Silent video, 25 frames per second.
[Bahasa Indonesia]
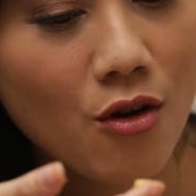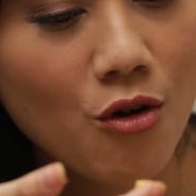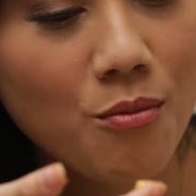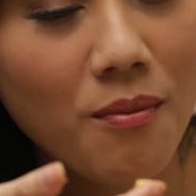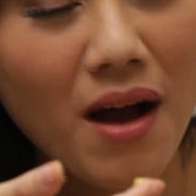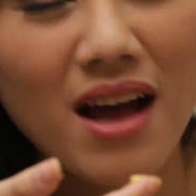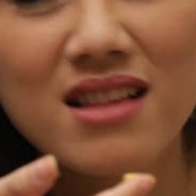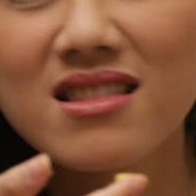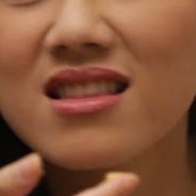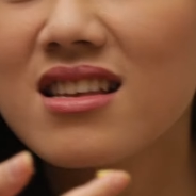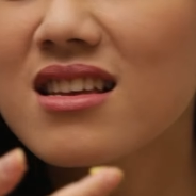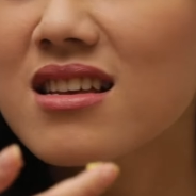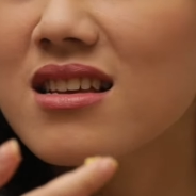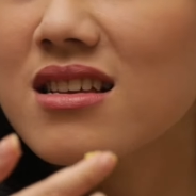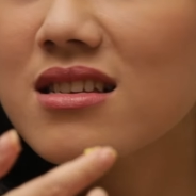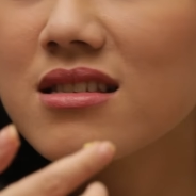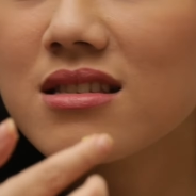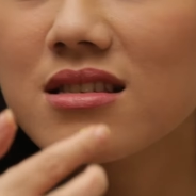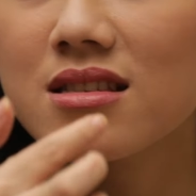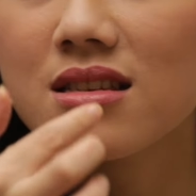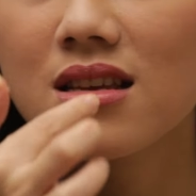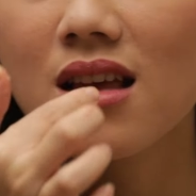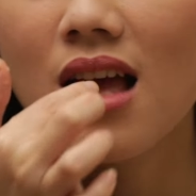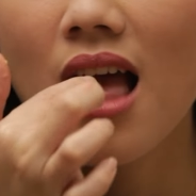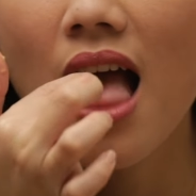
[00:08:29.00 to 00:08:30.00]
Oh, manis.
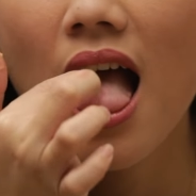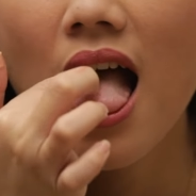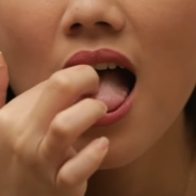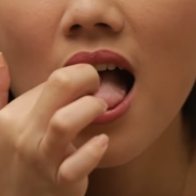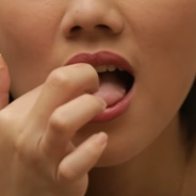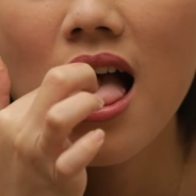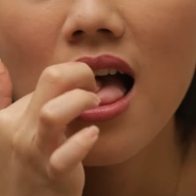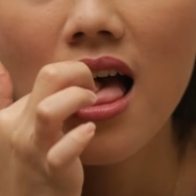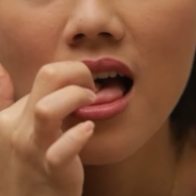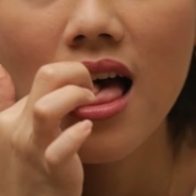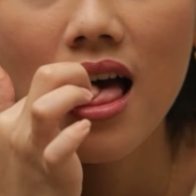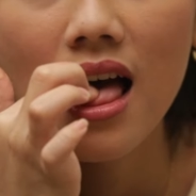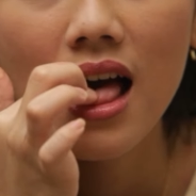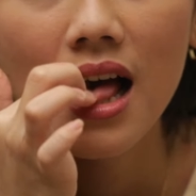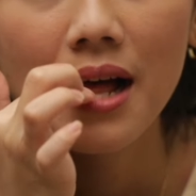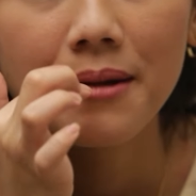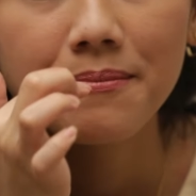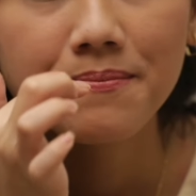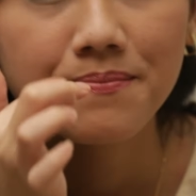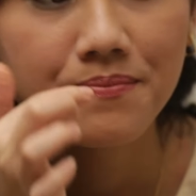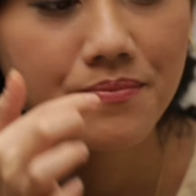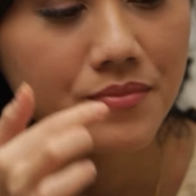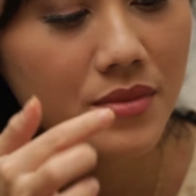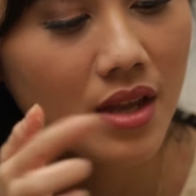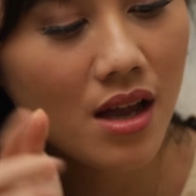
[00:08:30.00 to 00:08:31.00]

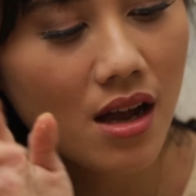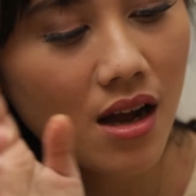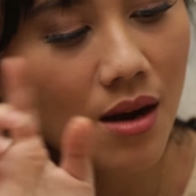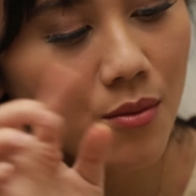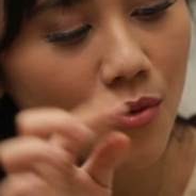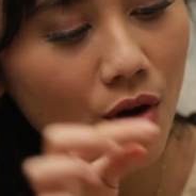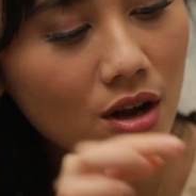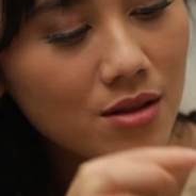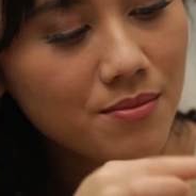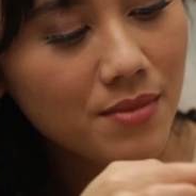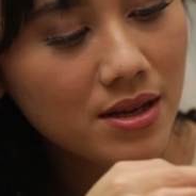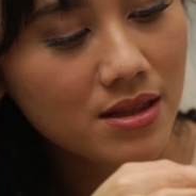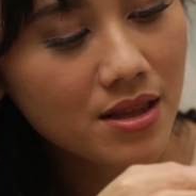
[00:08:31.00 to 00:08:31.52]
Ini nggak bukan